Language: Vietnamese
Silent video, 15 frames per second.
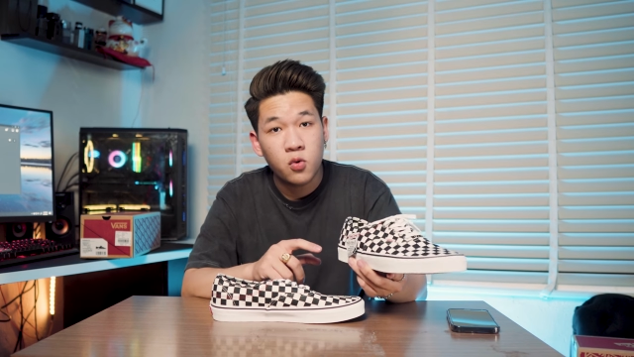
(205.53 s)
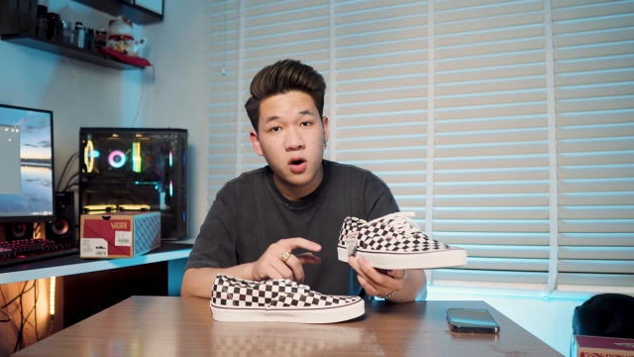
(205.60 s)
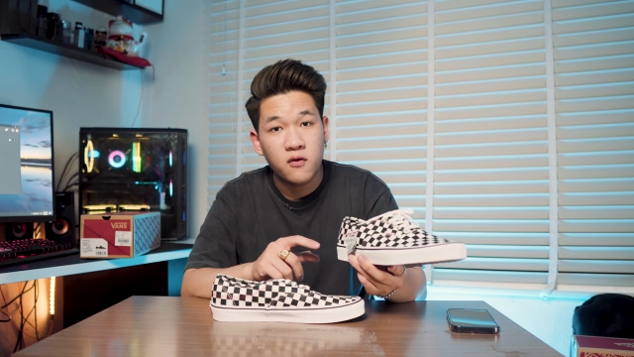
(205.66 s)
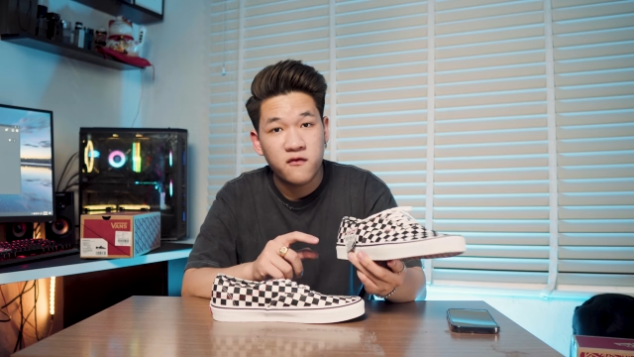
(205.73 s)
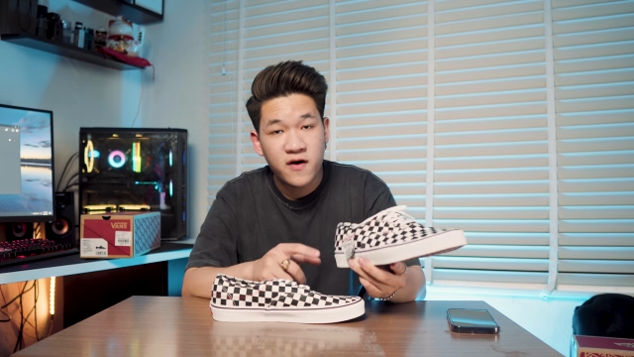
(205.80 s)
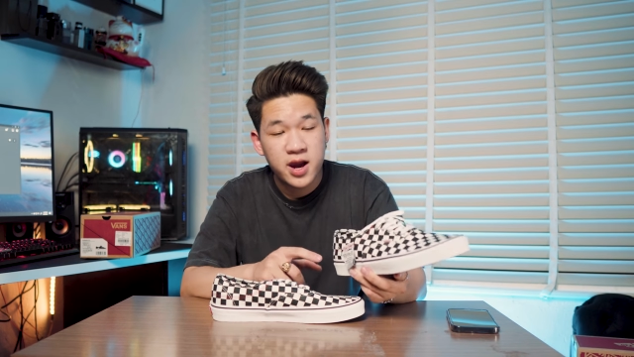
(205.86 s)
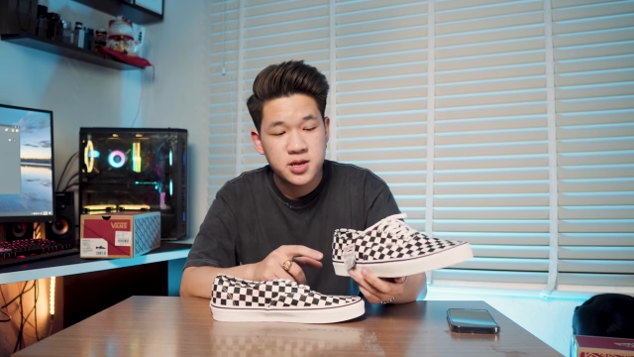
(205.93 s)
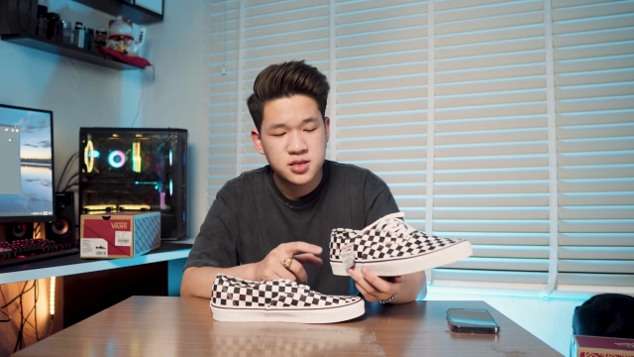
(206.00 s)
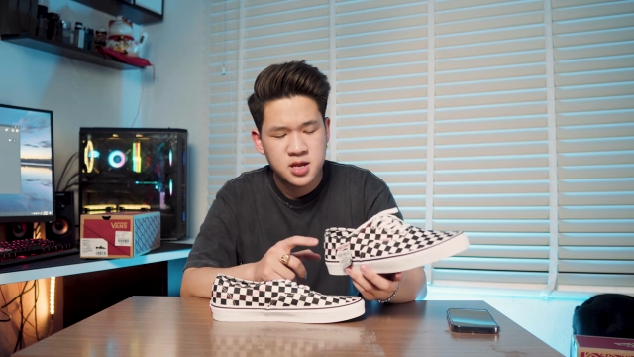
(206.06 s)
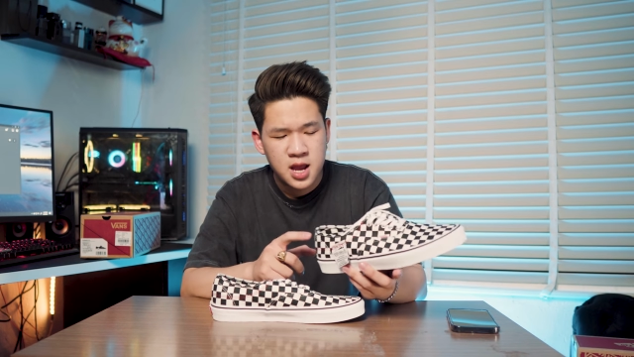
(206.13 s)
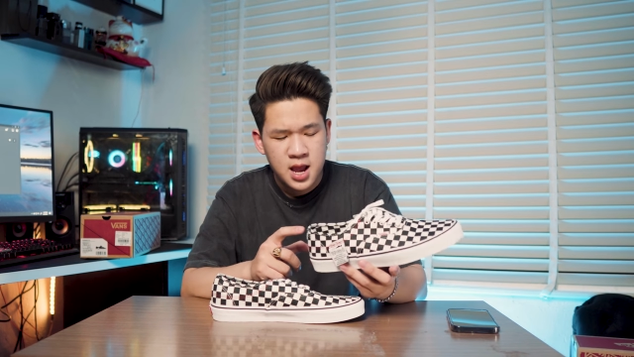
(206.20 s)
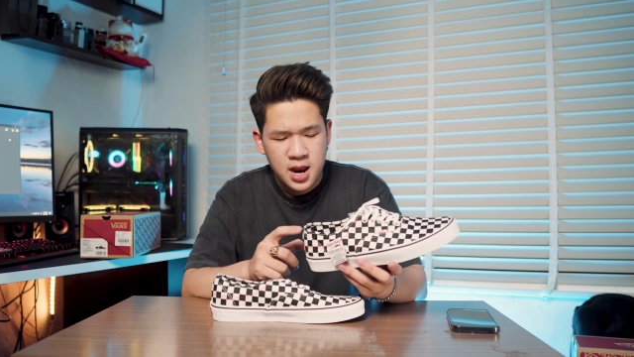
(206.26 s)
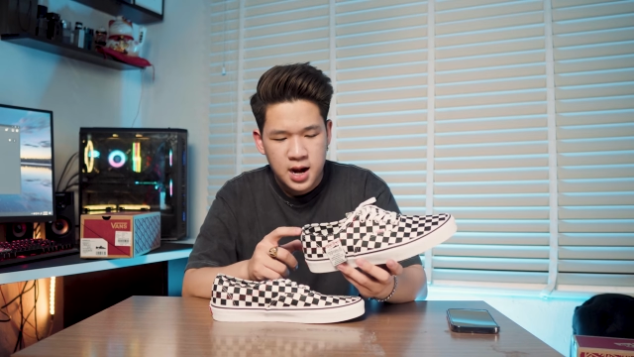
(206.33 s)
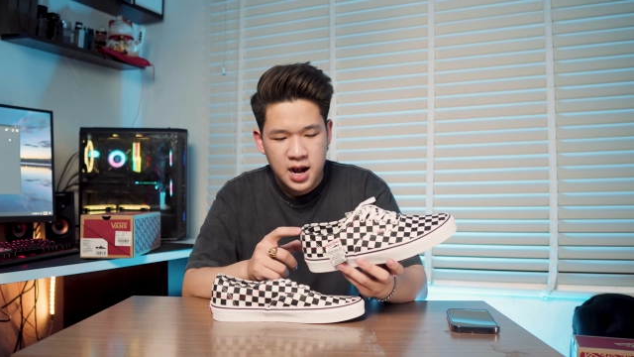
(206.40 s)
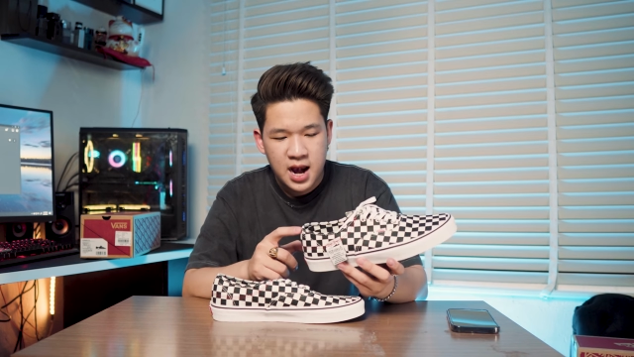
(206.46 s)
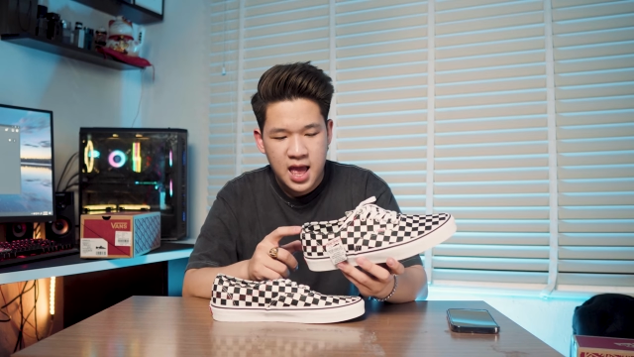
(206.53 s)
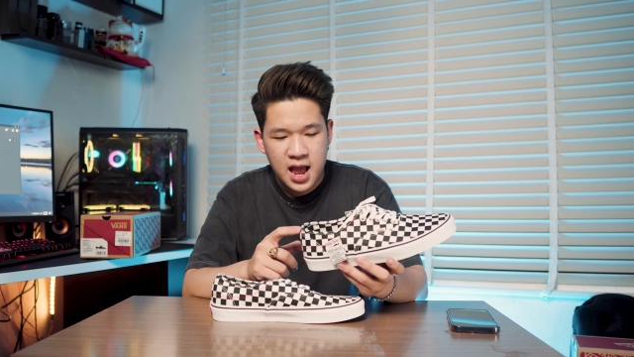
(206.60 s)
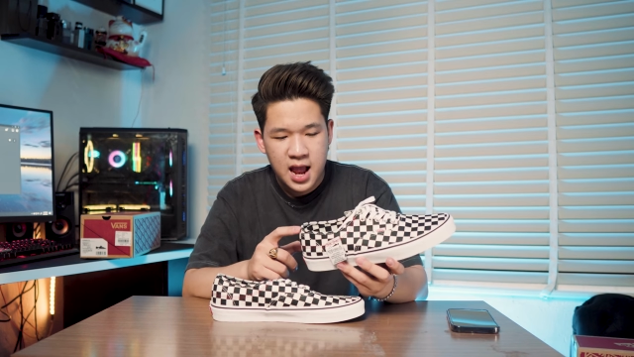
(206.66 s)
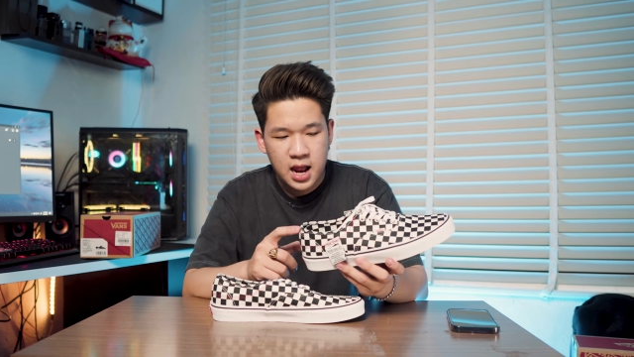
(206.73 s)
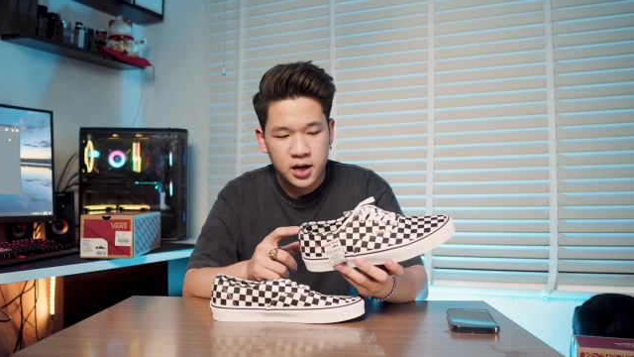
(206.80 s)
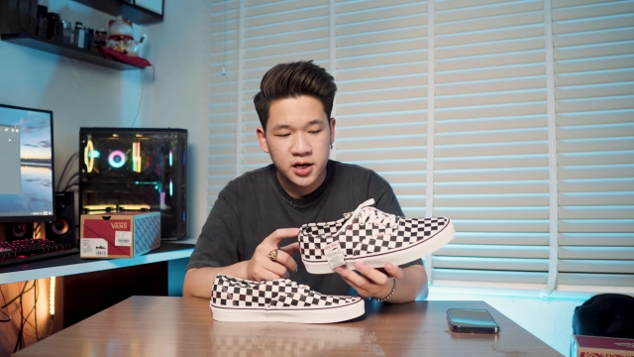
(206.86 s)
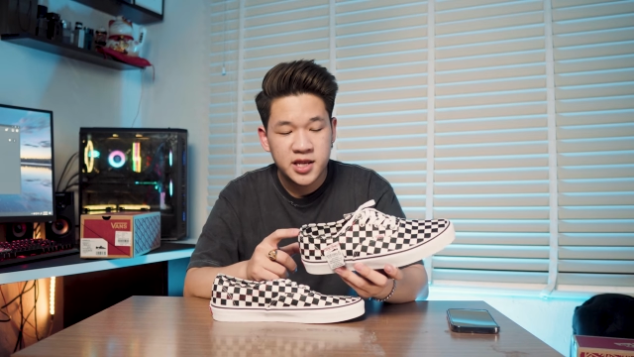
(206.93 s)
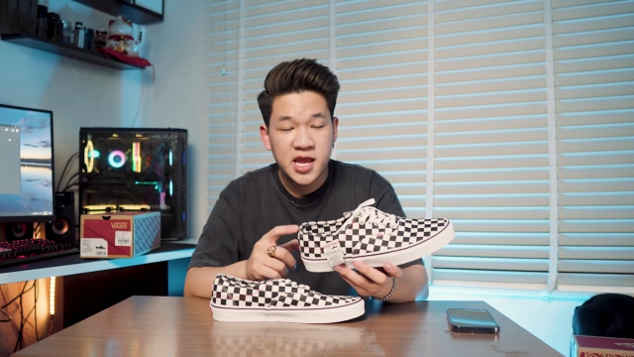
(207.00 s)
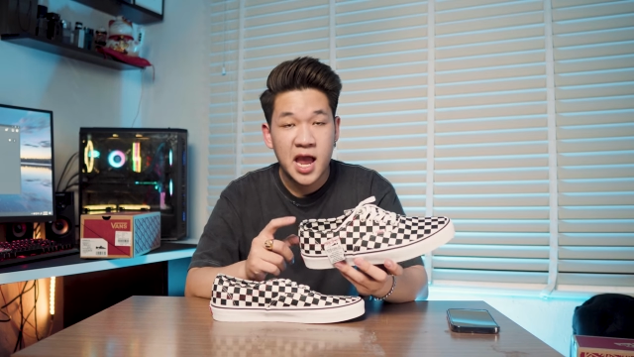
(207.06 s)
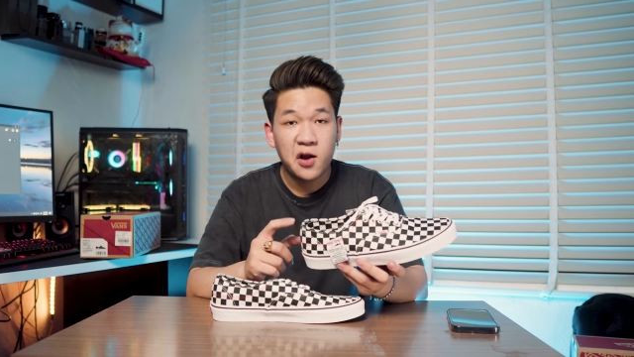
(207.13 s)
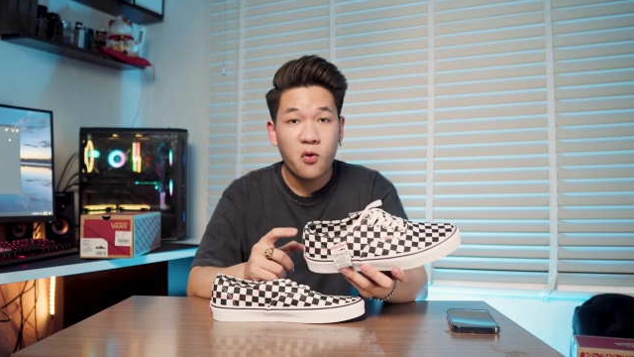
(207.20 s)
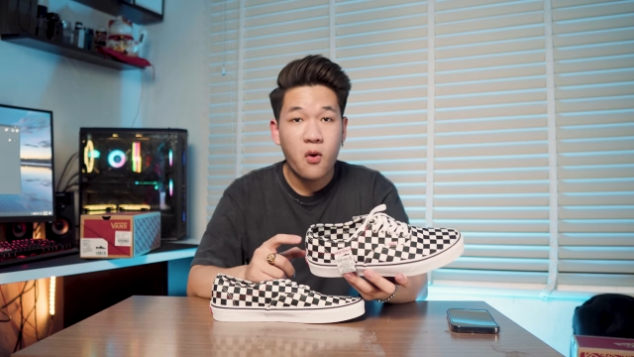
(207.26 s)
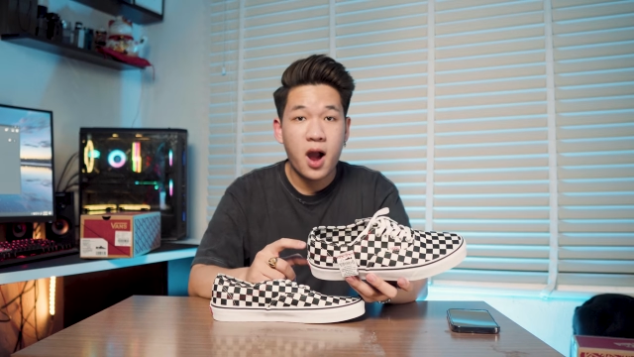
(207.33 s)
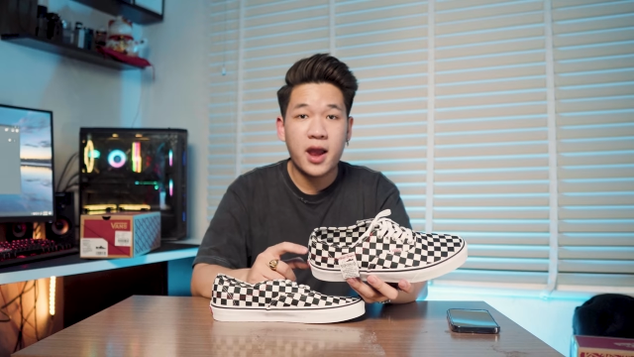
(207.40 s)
của Vans là DIY,